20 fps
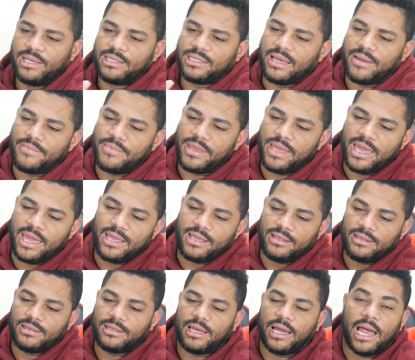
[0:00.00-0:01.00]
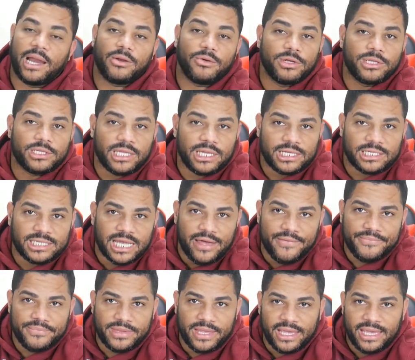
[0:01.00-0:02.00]
También algo
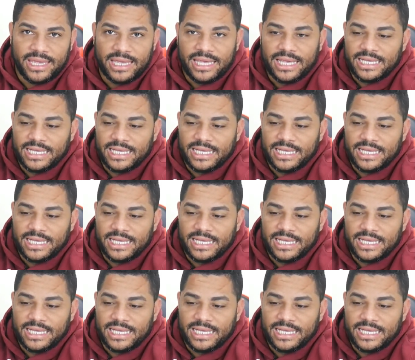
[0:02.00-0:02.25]
interesante,